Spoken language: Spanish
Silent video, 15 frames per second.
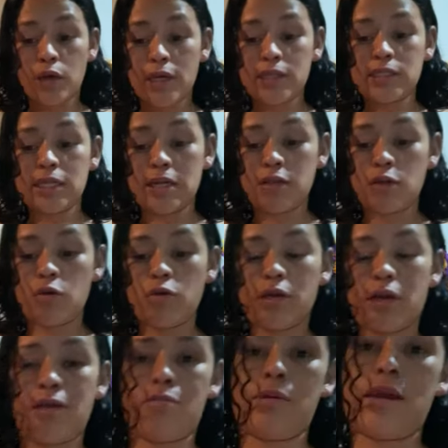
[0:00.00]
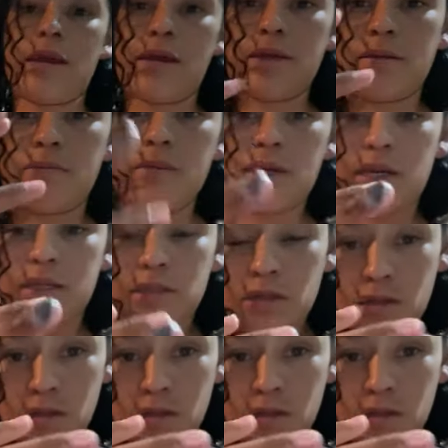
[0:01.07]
que se dio, que vean, amigas.